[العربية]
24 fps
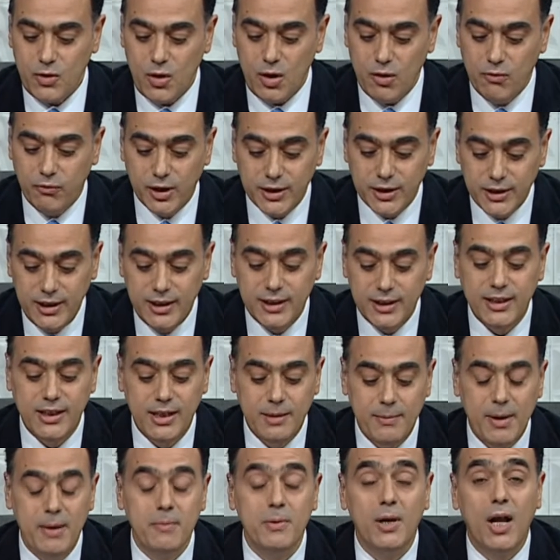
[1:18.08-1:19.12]
فضيلة
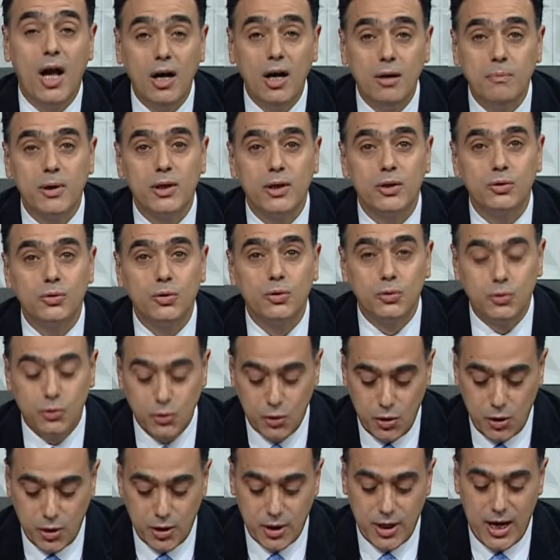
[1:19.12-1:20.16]
الإمام الأكبر
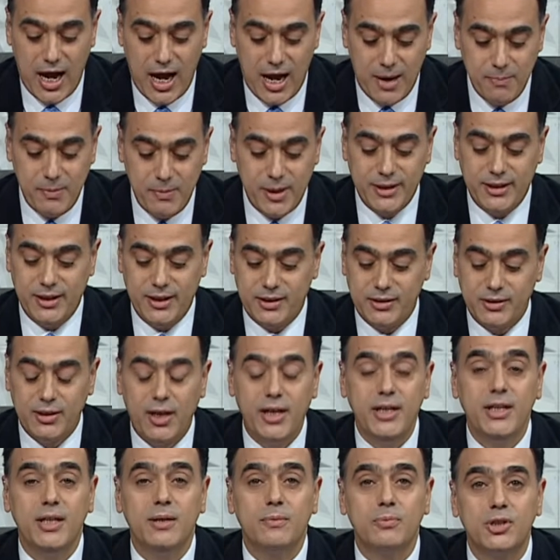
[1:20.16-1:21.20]
الدكتور أحمد
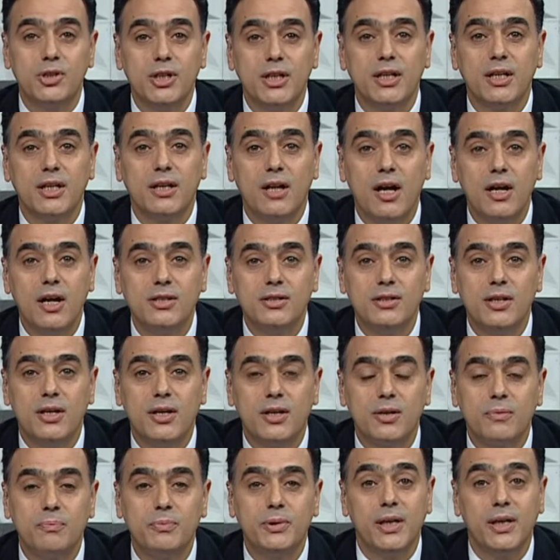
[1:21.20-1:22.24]
الطيب شيخ
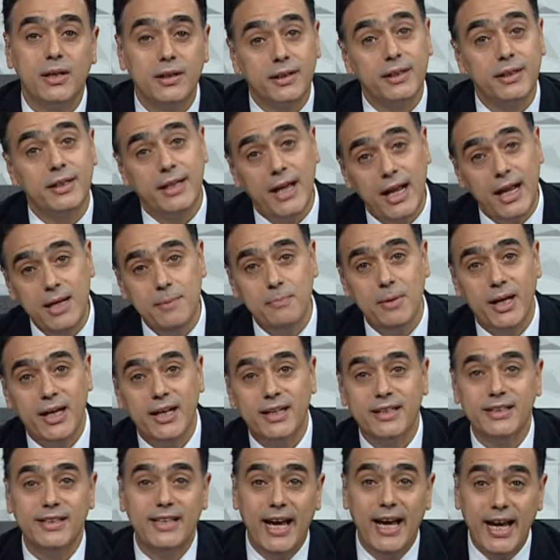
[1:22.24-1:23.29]
الأزهر بيلقي كلمة
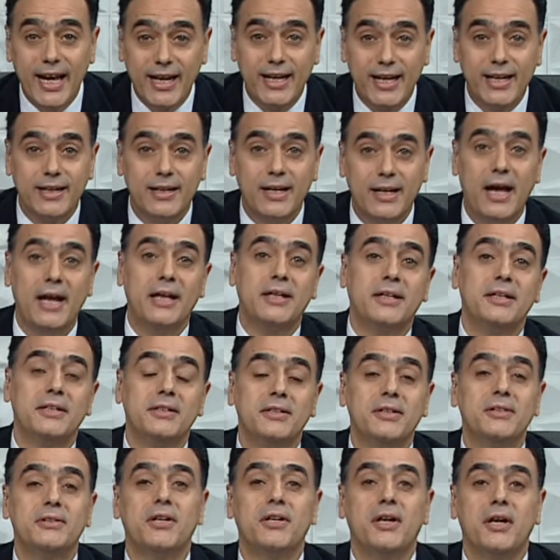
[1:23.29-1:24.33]
داخل
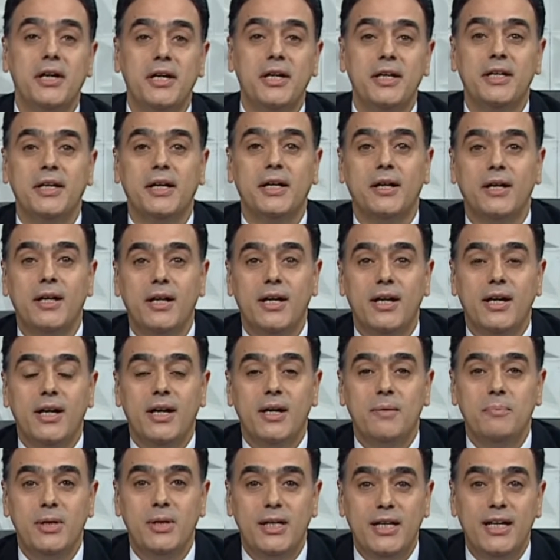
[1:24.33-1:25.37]
الكاتدرائية
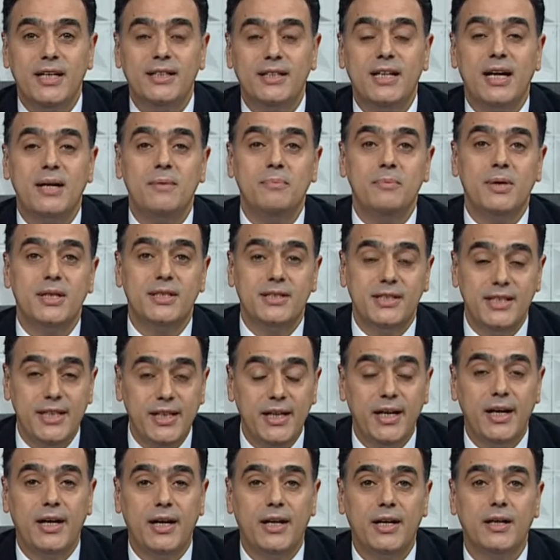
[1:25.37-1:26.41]
ميلاد
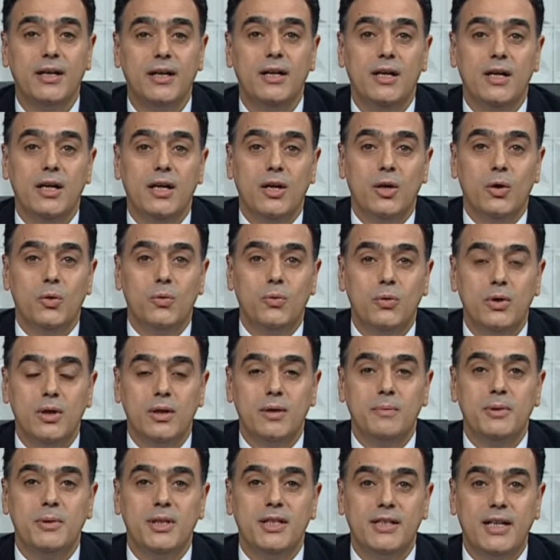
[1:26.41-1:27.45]
المسيح
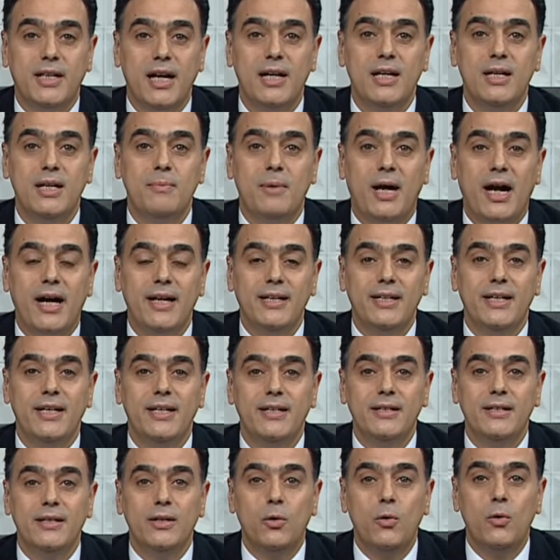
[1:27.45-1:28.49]
وبيتكلم عن
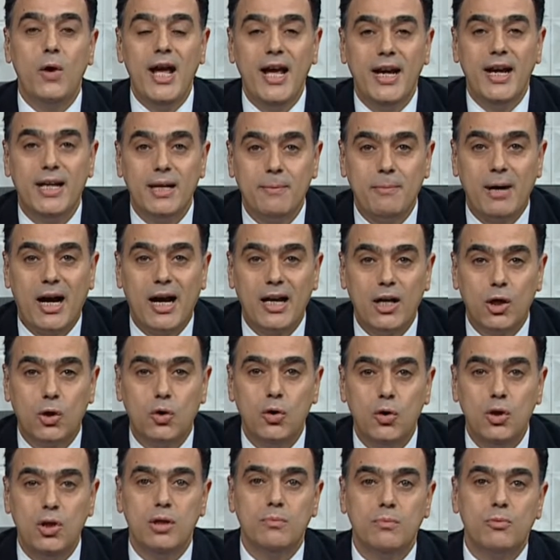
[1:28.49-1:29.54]
ان واجب على
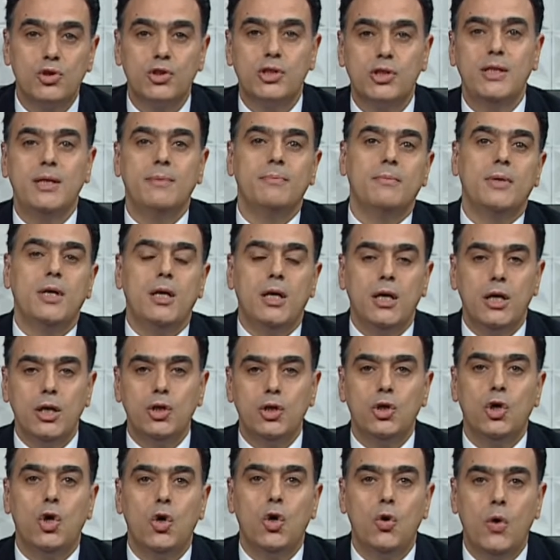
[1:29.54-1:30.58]
كل مسلم
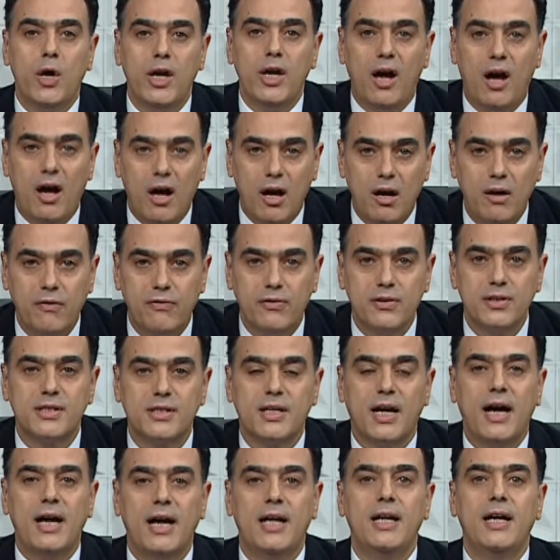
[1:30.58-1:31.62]
ان هو يحافظ
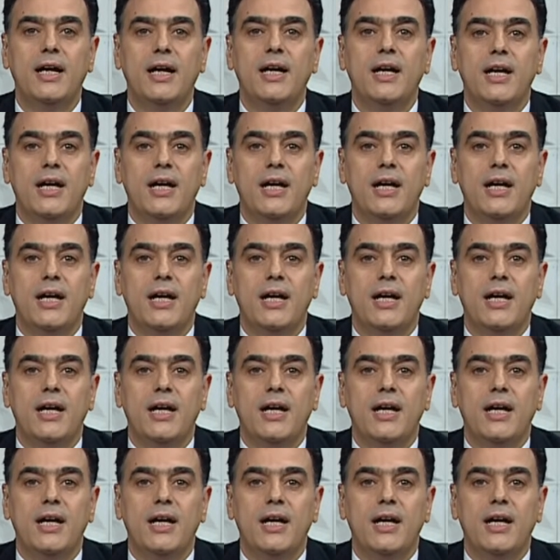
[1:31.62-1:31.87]
على